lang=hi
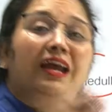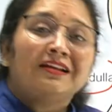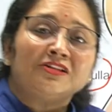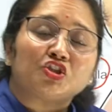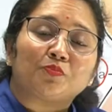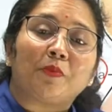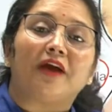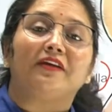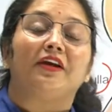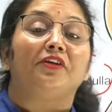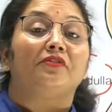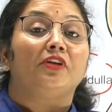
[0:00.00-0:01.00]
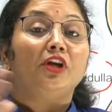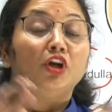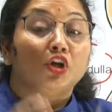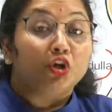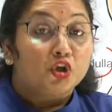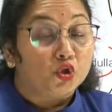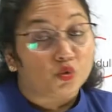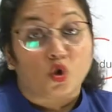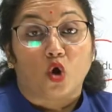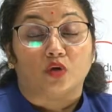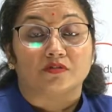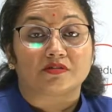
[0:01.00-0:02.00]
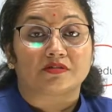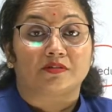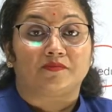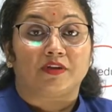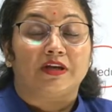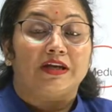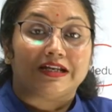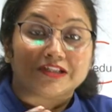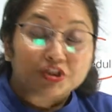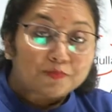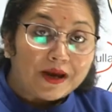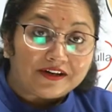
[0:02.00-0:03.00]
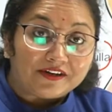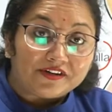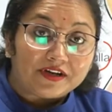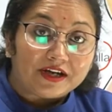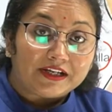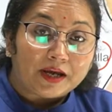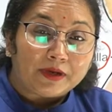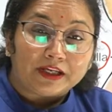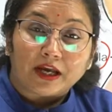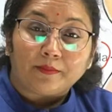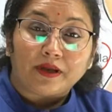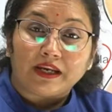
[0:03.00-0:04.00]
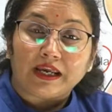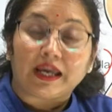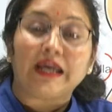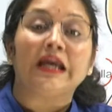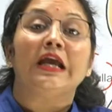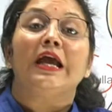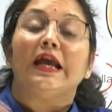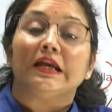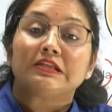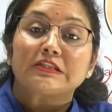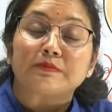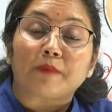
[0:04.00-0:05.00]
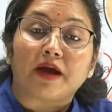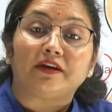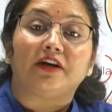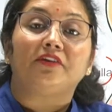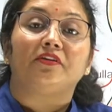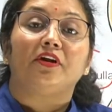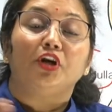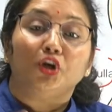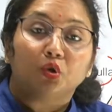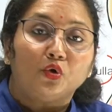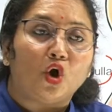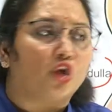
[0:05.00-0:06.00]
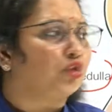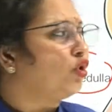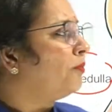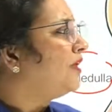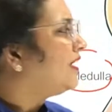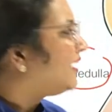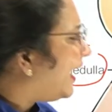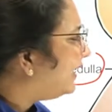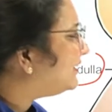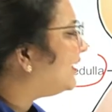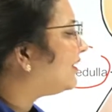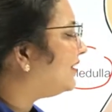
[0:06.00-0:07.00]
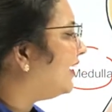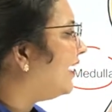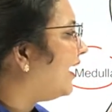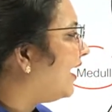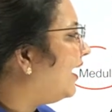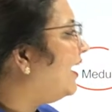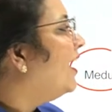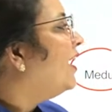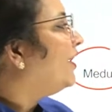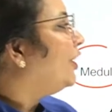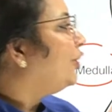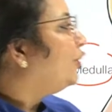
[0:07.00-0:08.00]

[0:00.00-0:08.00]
इंस्पायरेटरी न्यूरॉन्स इंस्पायरेटरी एरिया में क्या भरे हैं इंस्पायरेटरी न्यूरॉन तो हम ये कह सकते हैं कि